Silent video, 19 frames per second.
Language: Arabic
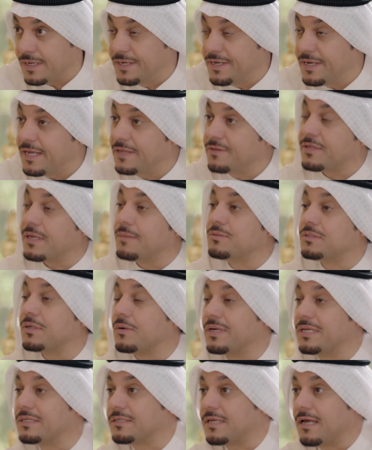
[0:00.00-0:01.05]
ان انت
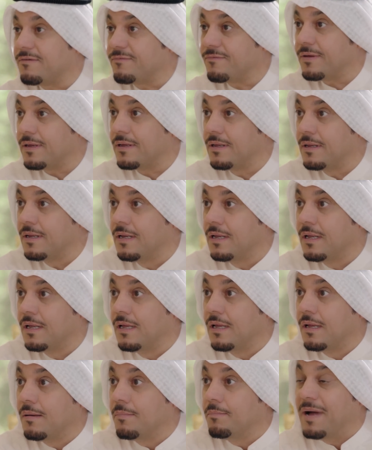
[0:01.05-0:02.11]
مسويه السالفه
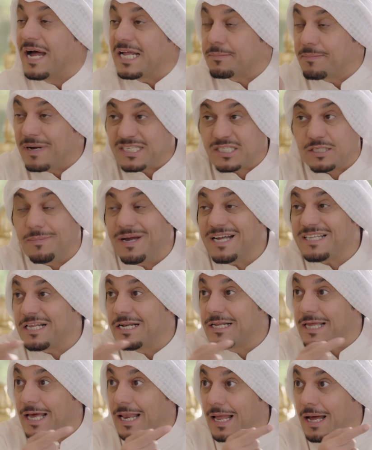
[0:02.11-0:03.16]
بعد ما سمعت
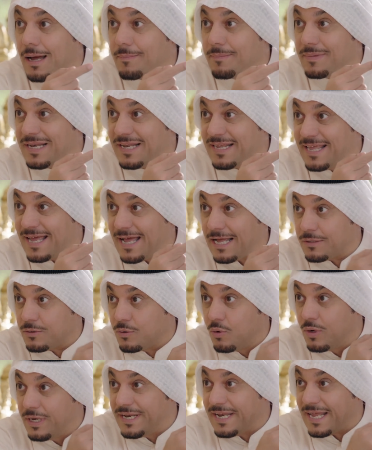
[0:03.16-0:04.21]
الكلام اللي قاعد
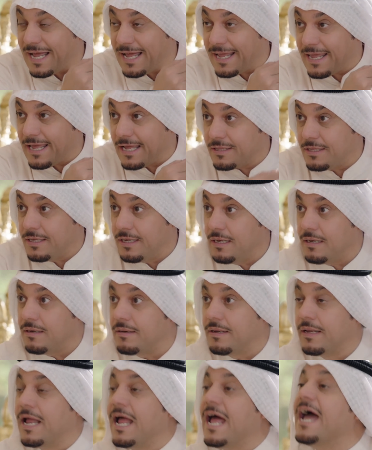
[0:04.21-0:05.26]
تقولينه حق
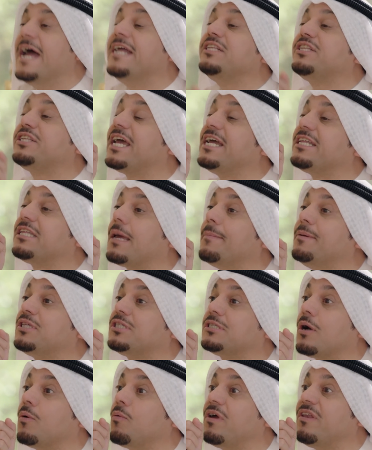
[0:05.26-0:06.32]
هديل انت تبي
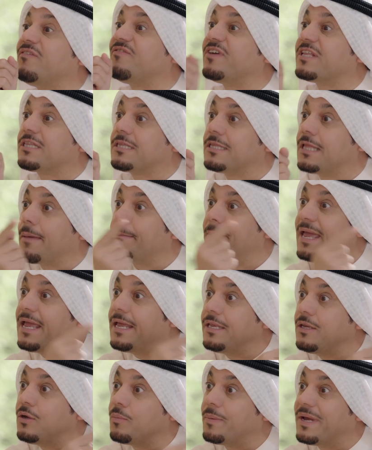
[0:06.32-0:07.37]
تسوين فتنه
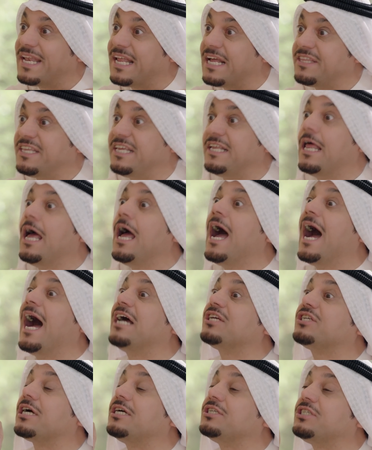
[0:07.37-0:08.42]
بيني وبين هديل
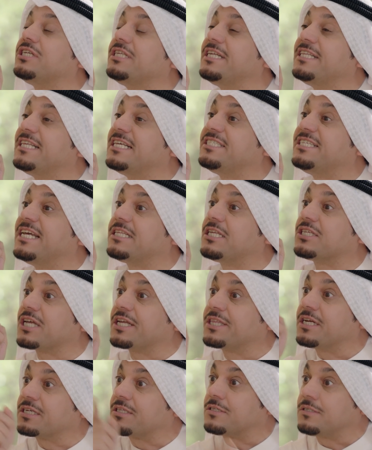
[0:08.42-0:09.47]
عشان كذي دزيتي
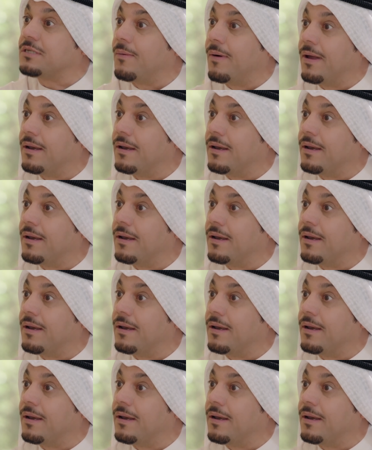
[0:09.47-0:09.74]
صديقتك